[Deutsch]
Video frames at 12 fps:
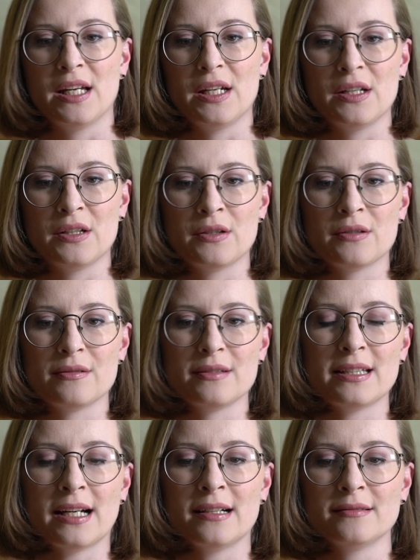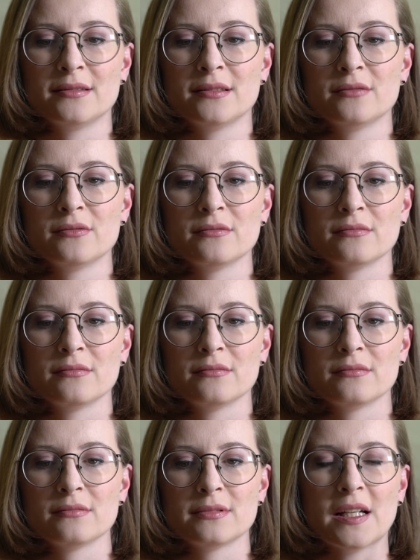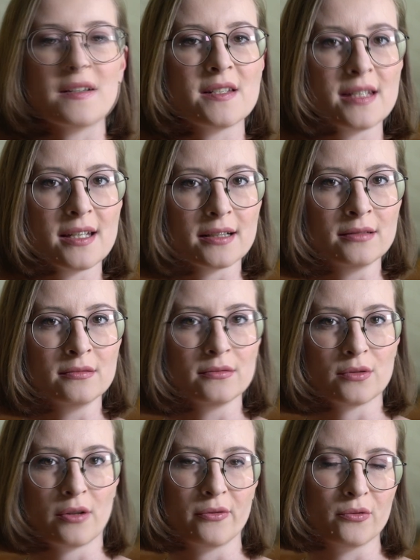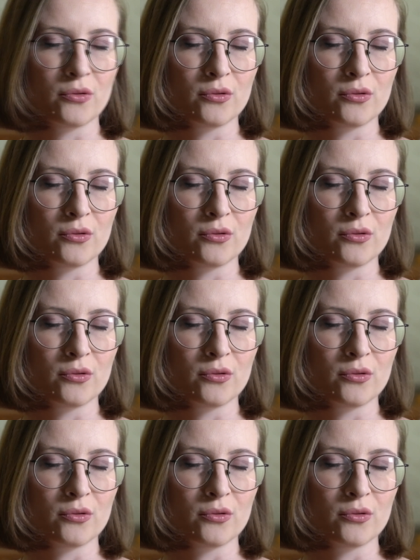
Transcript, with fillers: äh, ja, äh, tendieren oder